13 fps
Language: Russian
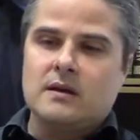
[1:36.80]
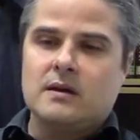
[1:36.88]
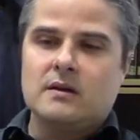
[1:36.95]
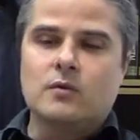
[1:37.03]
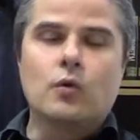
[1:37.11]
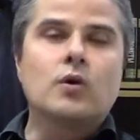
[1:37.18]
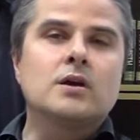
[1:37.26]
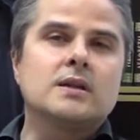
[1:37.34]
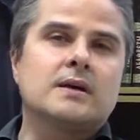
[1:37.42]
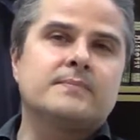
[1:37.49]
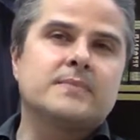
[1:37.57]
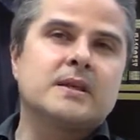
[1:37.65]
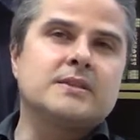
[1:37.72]

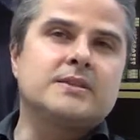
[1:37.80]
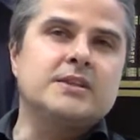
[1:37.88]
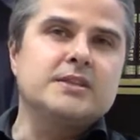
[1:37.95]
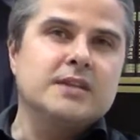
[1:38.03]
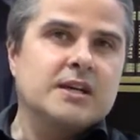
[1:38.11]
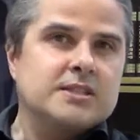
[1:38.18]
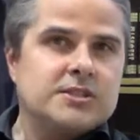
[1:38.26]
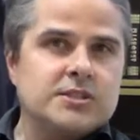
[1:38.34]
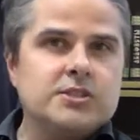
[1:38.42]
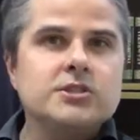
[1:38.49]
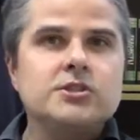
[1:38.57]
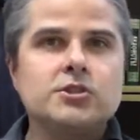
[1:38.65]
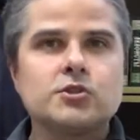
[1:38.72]
около
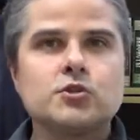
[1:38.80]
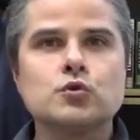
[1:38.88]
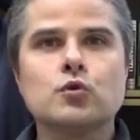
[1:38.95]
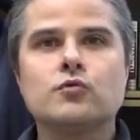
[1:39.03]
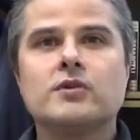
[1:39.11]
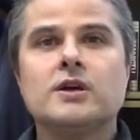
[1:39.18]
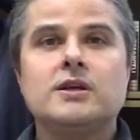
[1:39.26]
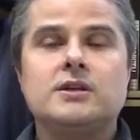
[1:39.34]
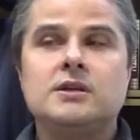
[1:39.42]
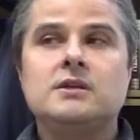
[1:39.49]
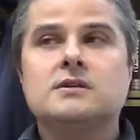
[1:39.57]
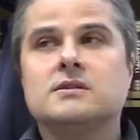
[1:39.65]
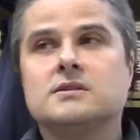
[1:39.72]
13 часов.
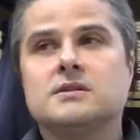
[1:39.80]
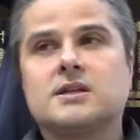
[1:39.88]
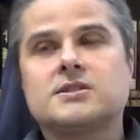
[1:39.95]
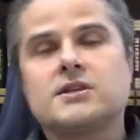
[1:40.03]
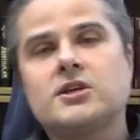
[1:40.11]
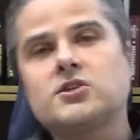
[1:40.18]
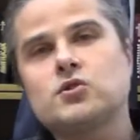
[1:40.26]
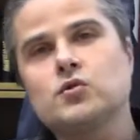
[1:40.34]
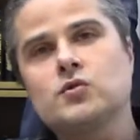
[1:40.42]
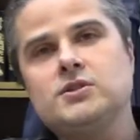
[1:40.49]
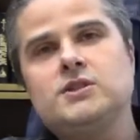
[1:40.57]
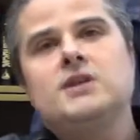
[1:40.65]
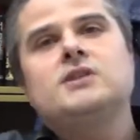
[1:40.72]
И э, надо сказать, что
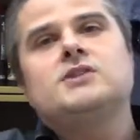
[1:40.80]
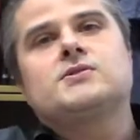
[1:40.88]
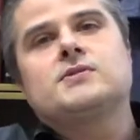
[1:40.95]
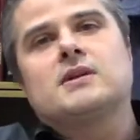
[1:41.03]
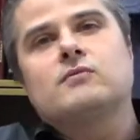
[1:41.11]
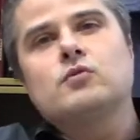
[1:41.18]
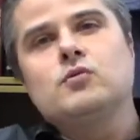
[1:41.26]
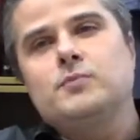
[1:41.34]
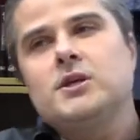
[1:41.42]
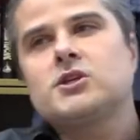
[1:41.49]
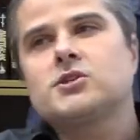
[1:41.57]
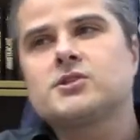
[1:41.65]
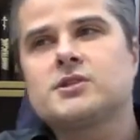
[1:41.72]
день световой
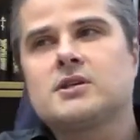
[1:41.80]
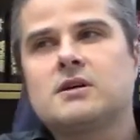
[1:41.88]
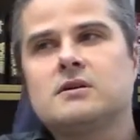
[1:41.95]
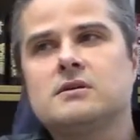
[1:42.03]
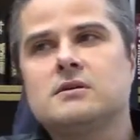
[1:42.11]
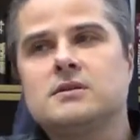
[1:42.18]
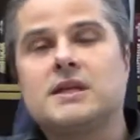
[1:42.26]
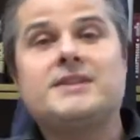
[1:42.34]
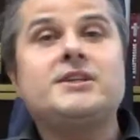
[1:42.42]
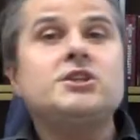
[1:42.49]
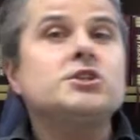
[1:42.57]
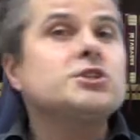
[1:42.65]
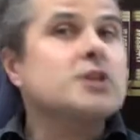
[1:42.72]
уменьшился на
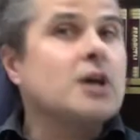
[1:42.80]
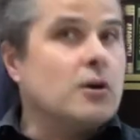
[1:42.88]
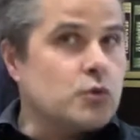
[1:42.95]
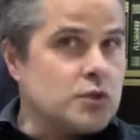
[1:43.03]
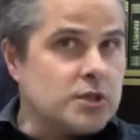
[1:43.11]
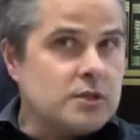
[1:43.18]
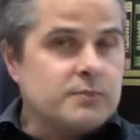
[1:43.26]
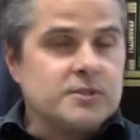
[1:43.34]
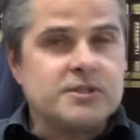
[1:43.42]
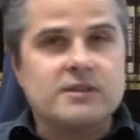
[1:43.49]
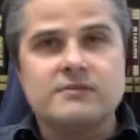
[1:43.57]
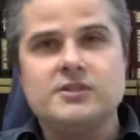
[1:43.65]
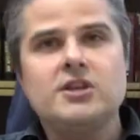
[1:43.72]
3 часа уже по
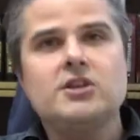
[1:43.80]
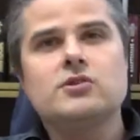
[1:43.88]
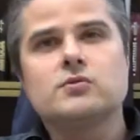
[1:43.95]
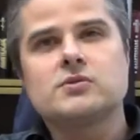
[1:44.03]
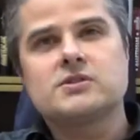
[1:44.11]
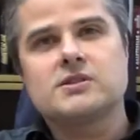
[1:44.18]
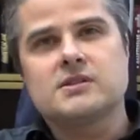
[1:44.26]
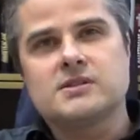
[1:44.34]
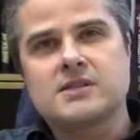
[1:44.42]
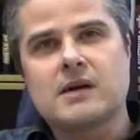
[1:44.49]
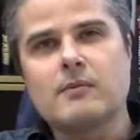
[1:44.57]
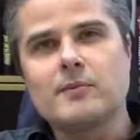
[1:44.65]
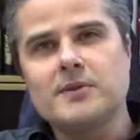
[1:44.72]
сравнению с
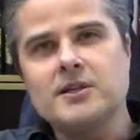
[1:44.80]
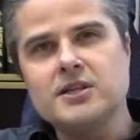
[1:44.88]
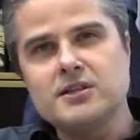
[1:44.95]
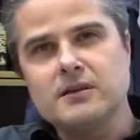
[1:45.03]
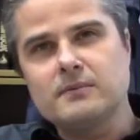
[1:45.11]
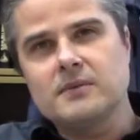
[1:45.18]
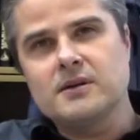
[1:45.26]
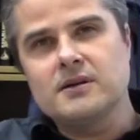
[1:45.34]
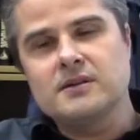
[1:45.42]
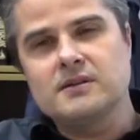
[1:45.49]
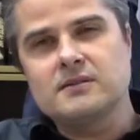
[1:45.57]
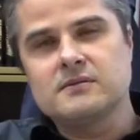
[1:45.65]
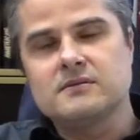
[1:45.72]
самым длинным
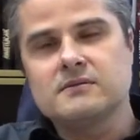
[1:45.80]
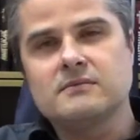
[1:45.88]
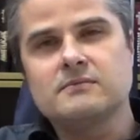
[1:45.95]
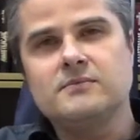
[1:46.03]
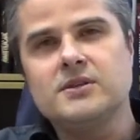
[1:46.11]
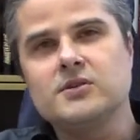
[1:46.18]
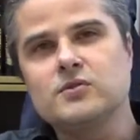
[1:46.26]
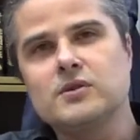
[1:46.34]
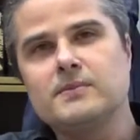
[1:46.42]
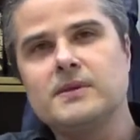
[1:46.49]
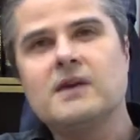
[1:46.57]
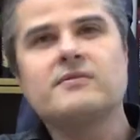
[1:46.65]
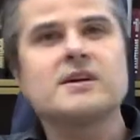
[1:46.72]

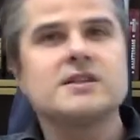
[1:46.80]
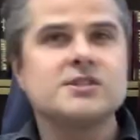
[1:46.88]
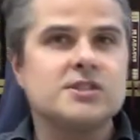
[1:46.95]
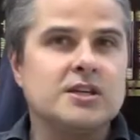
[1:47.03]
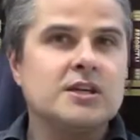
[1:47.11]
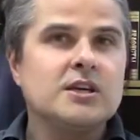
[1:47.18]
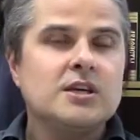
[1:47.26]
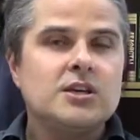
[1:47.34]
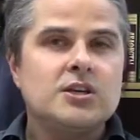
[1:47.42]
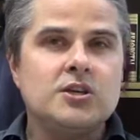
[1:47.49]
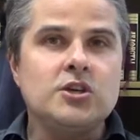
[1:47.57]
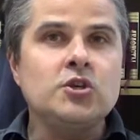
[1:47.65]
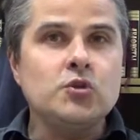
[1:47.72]
периодом дня в конце
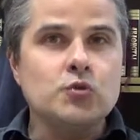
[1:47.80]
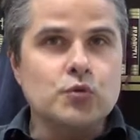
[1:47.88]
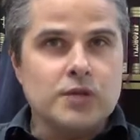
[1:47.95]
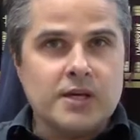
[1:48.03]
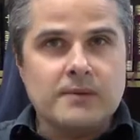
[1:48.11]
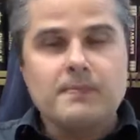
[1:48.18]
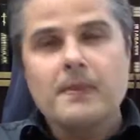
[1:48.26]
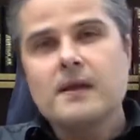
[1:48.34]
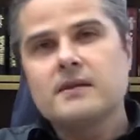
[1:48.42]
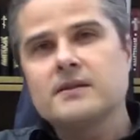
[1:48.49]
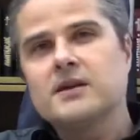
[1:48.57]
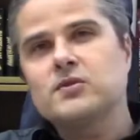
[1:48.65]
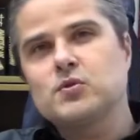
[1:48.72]
июня.
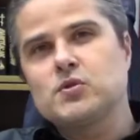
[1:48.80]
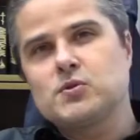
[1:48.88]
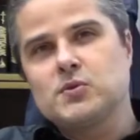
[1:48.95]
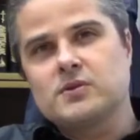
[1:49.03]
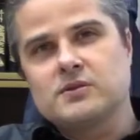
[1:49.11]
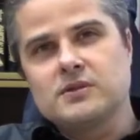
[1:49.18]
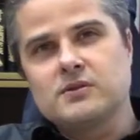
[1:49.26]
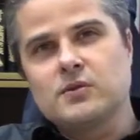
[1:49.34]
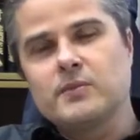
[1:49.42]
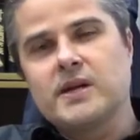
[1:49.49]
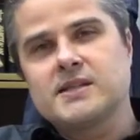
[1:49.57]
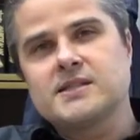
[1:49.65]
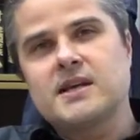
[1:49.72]
Да, то есть, вот, грубо
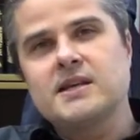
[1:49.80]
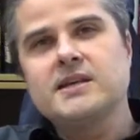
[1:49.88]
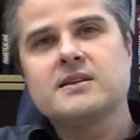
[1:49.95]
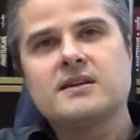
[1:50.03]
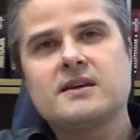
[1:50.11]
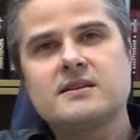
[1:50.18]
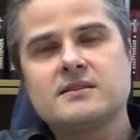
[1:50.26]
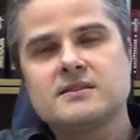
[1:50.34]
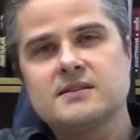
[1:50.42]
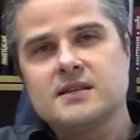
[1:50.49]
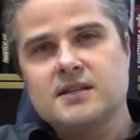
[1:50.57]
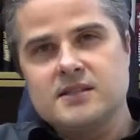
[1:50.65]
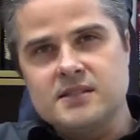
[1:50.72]
говоря, за лето
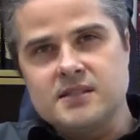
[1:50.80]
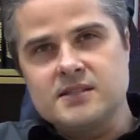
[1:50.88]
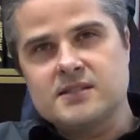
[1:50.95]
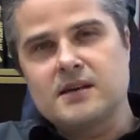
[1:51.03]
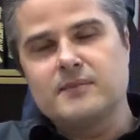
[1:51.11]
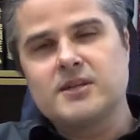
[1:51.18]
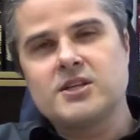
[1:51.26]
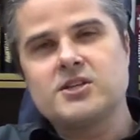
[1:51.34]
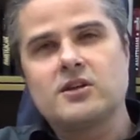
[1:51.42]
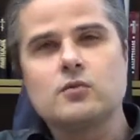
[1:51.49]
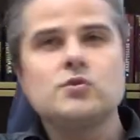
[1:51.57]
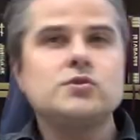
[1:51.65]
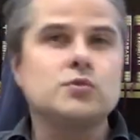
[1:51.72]
да, и самое
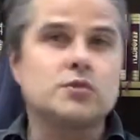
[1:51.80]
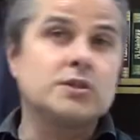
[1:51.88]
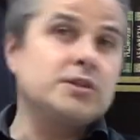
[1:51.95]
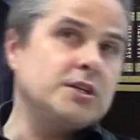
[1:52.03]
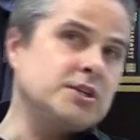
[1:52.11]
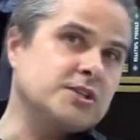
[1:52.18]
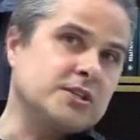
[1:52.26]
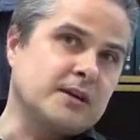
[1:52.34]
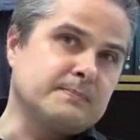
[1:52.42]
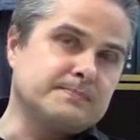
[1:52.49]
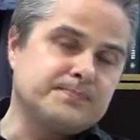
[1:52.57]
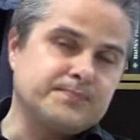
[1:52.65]
начало осени уже 3 часа